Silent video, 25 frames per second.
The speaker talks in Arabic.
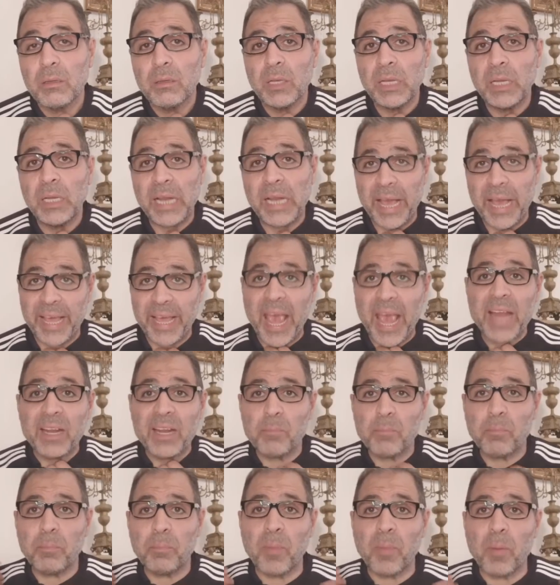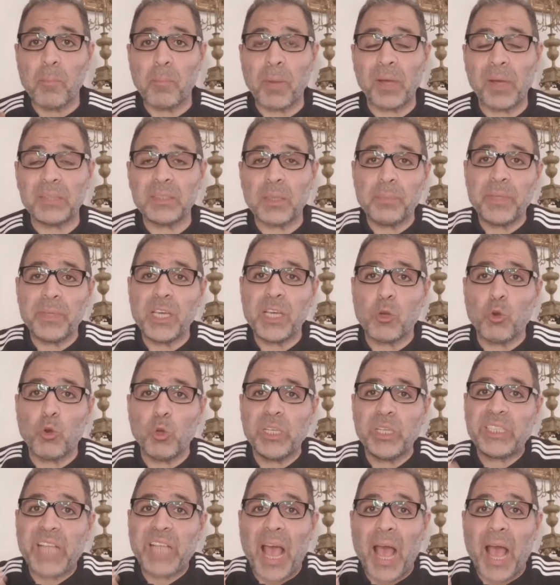الاجانب من بره
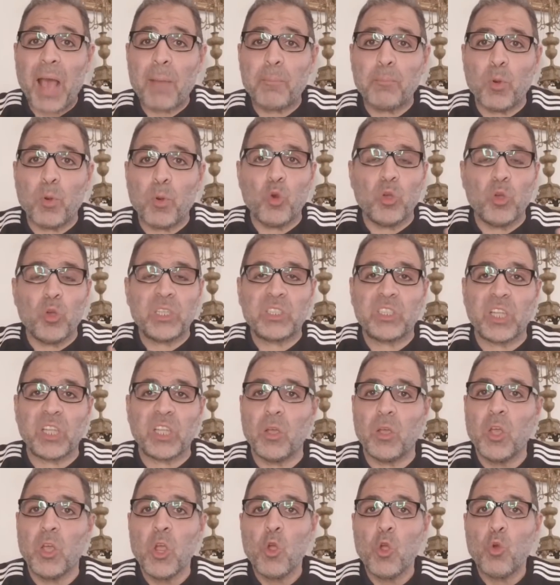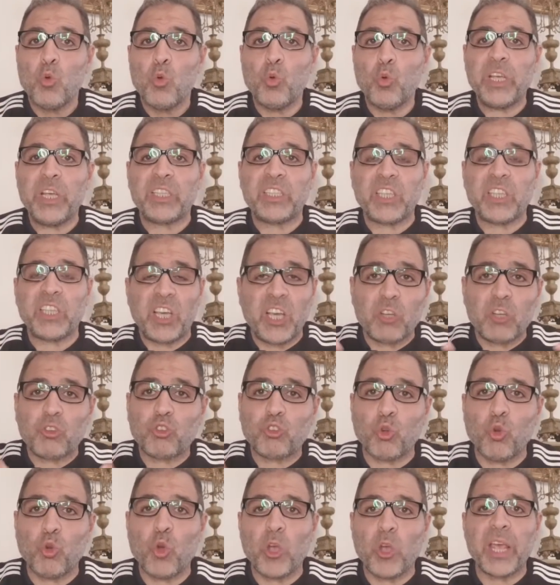بيجوا يتحبوا ويت...
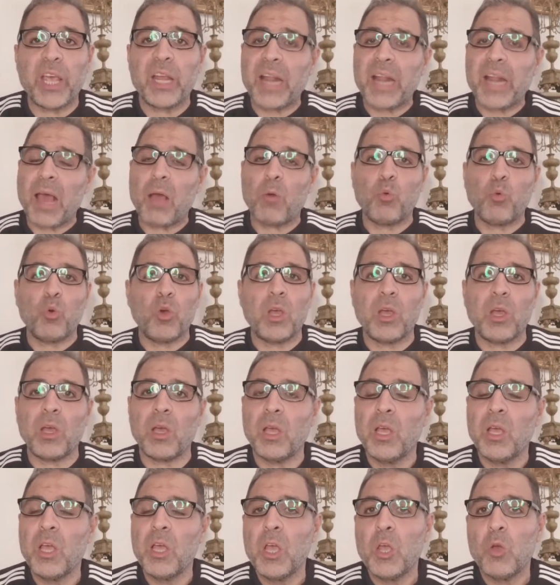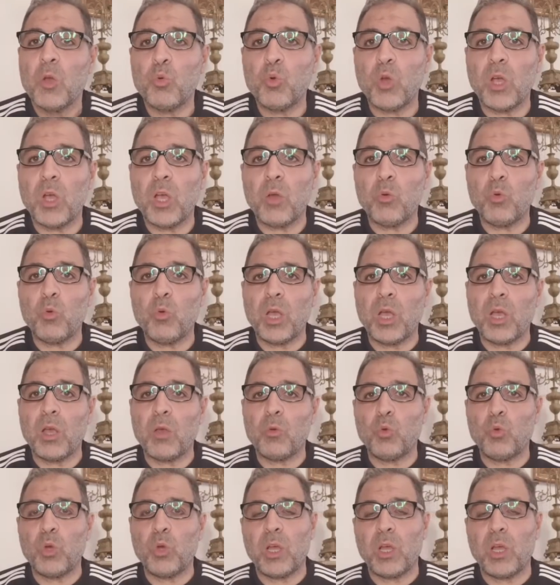ويتعشقوا هنا و... و... و...
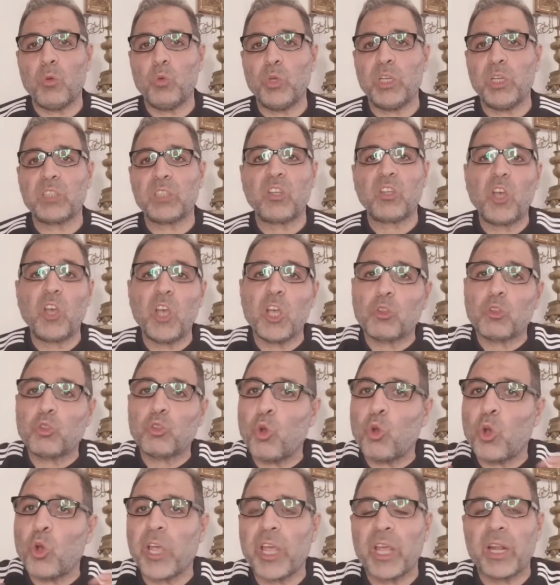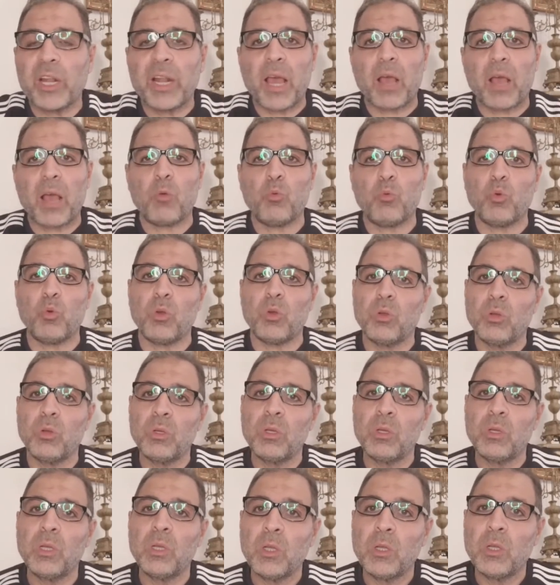و... ويتحضنوا هنا و...
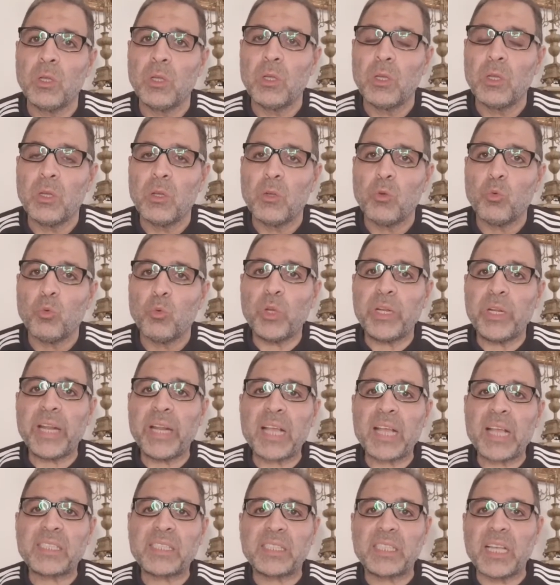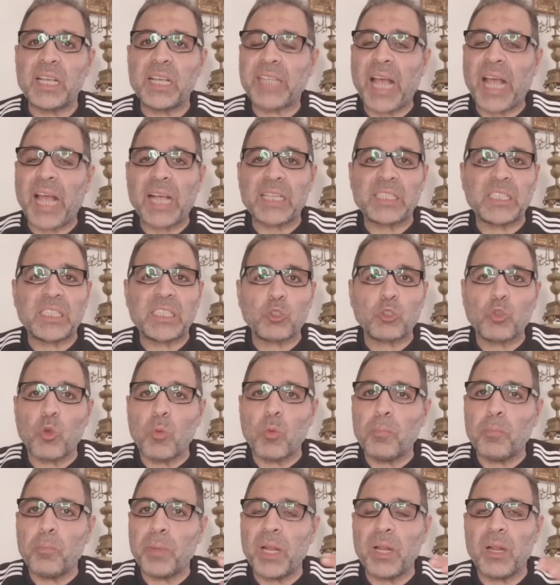والناس
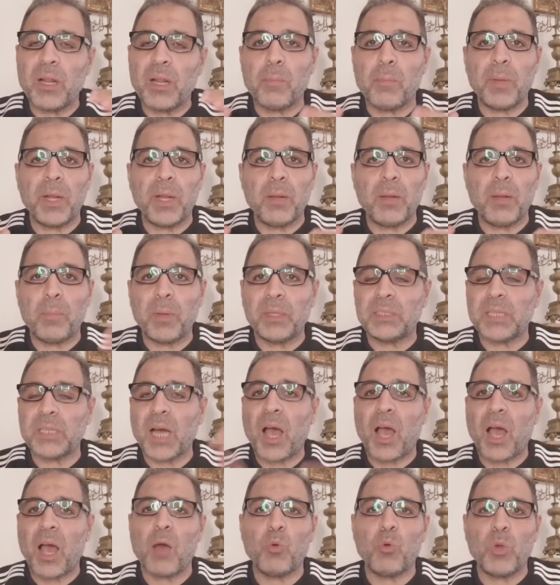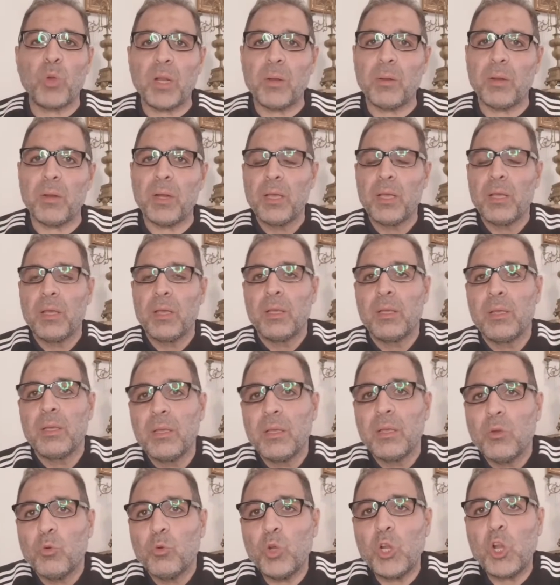تحسسهم بال... بالراحه وال...
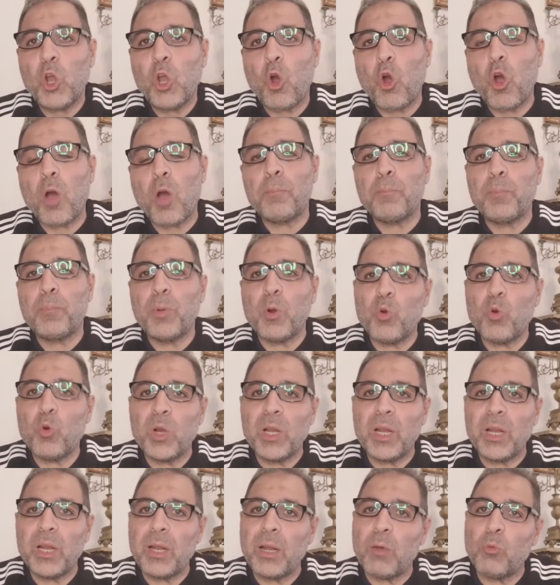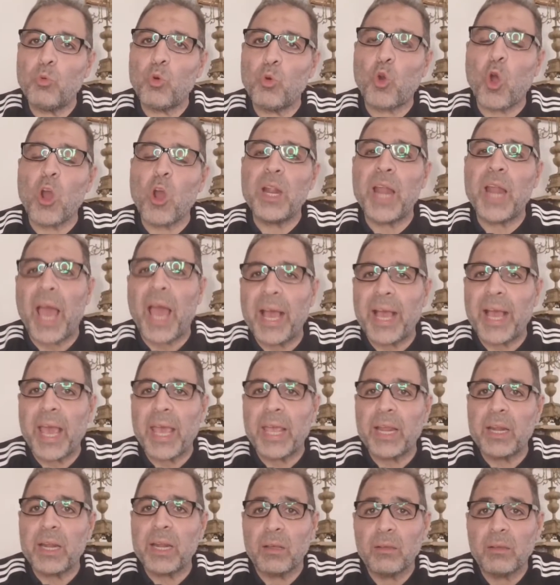والحب وال... وكل
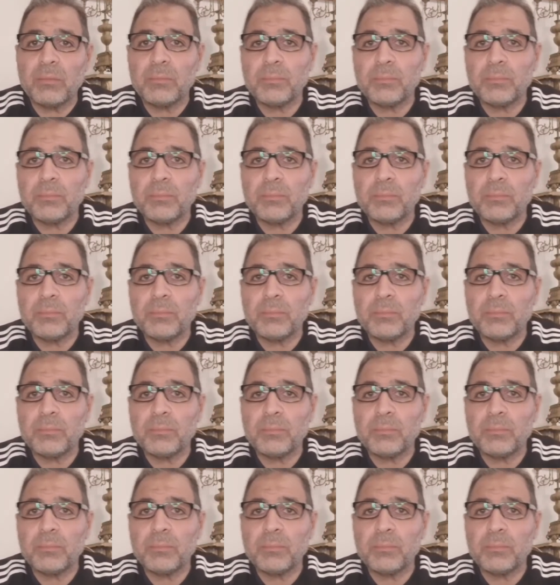حاجه هنا